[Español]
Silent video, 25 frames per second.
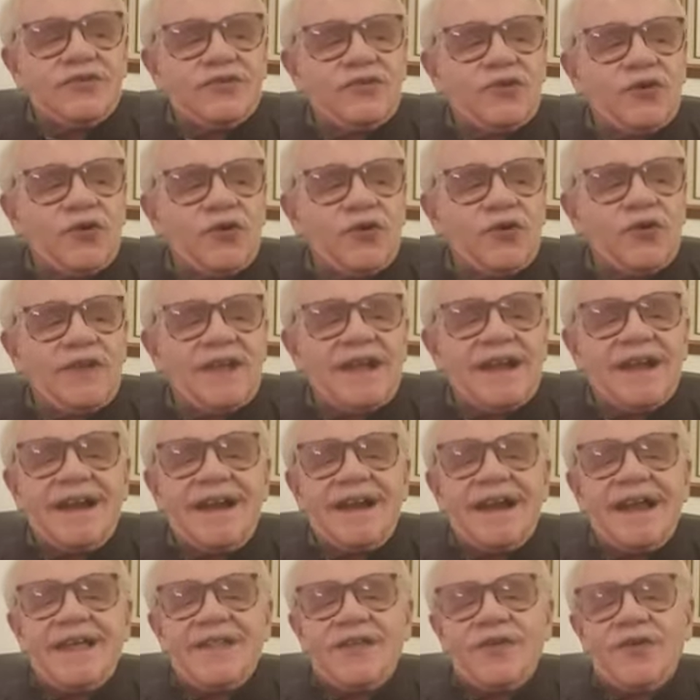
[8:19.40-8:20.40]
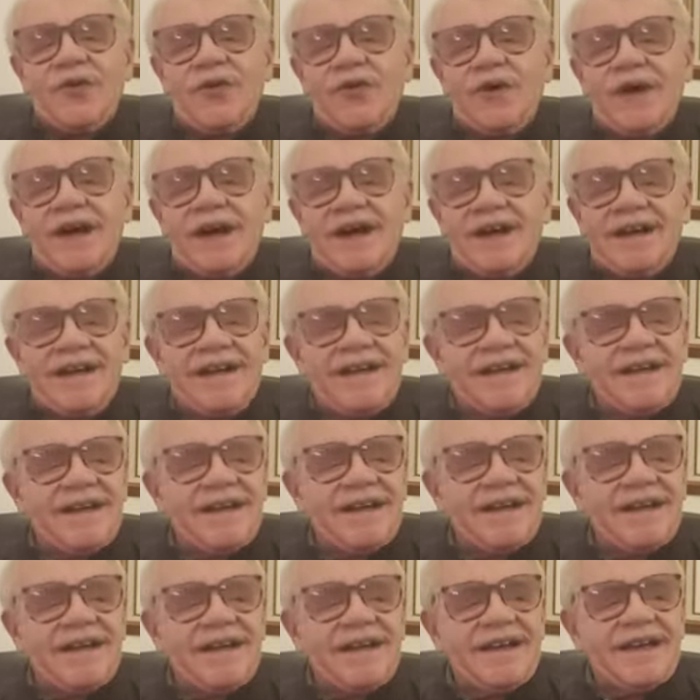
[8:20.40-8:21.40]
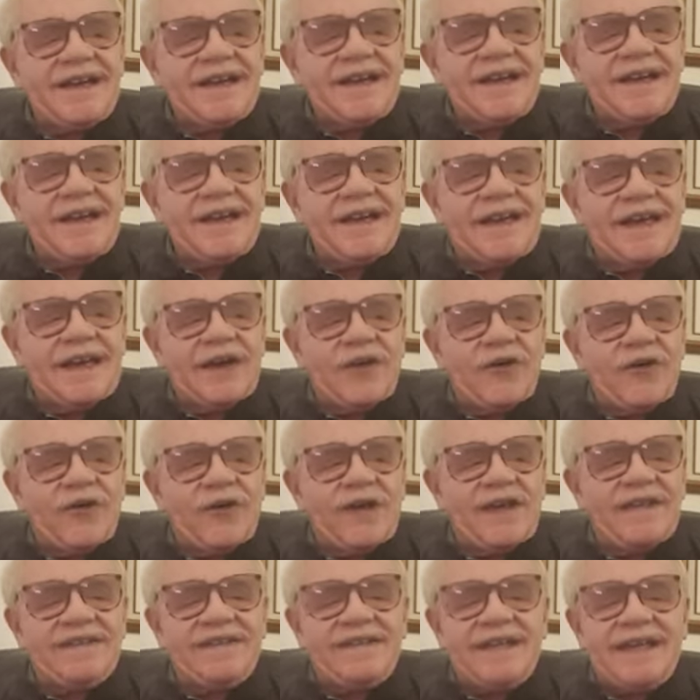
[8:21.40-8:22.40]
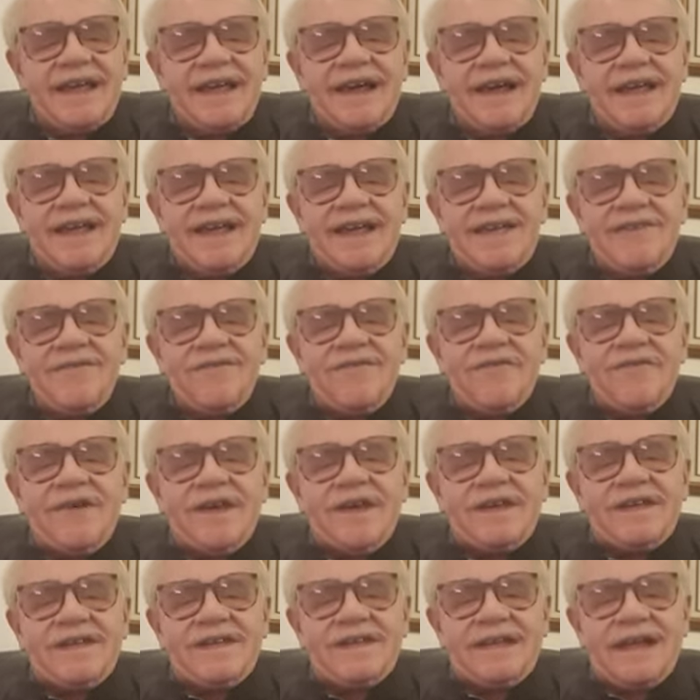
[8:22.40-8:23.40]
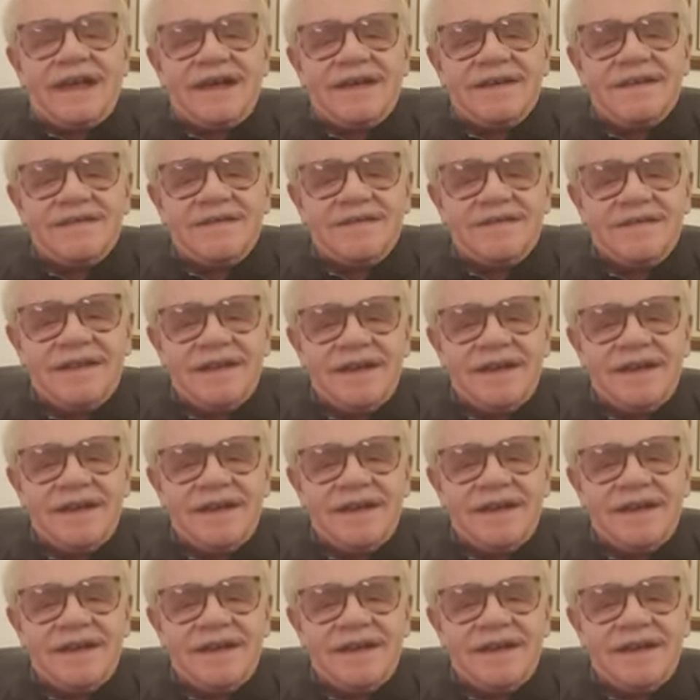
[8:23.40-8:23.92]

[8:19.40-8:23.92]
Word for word: toda la droga que hoy en día infesta